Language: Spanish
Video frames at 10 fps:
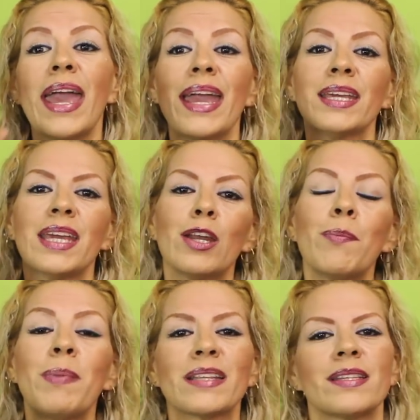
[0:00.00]
en
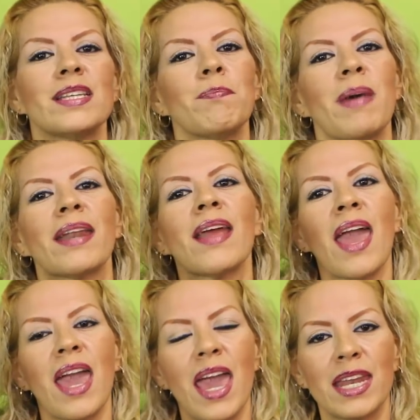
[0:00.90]
quiero participar
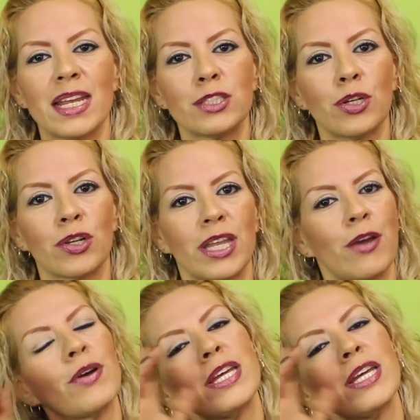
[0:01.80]
en el sorteo.